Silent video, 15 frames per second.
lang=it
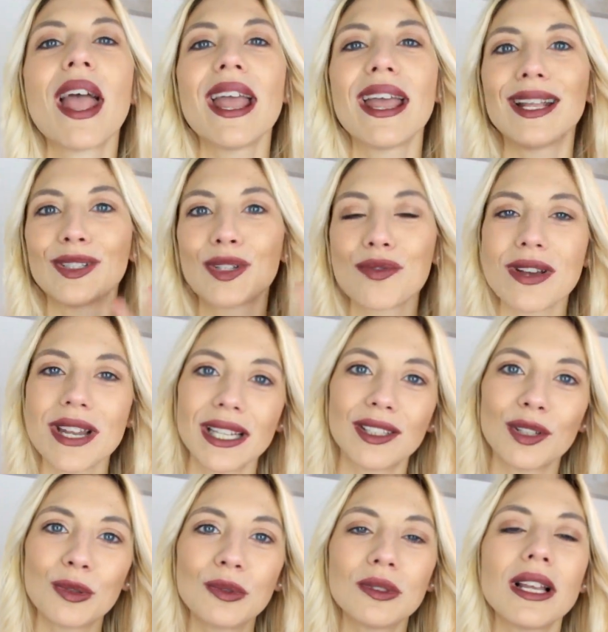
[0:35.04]
e
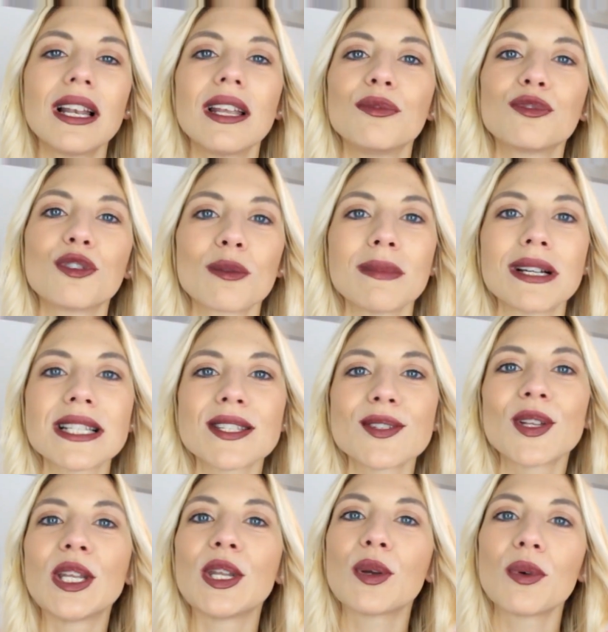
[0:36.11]
troverete tutte le
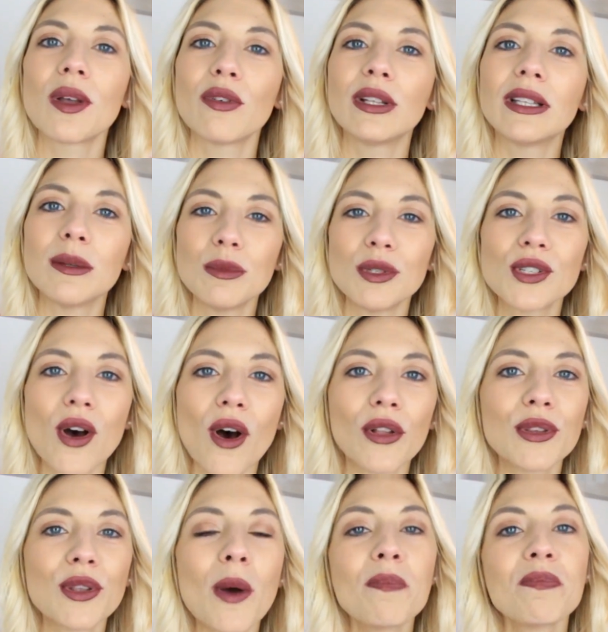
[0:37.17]
informazioni di cui avete
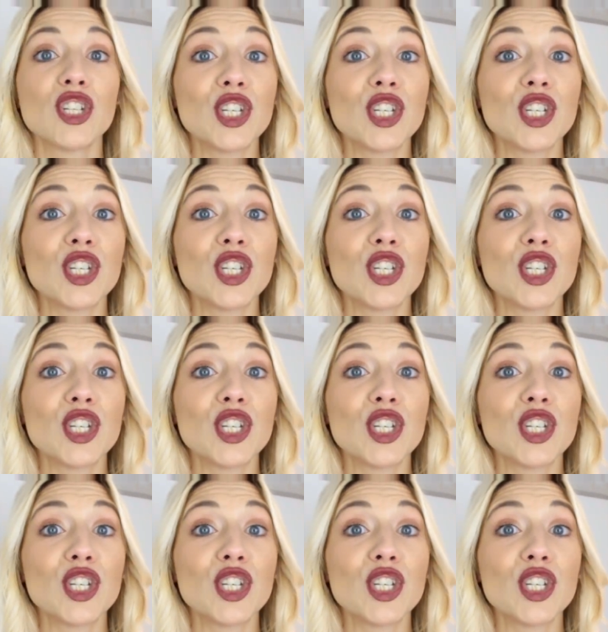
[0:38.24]
bisogno.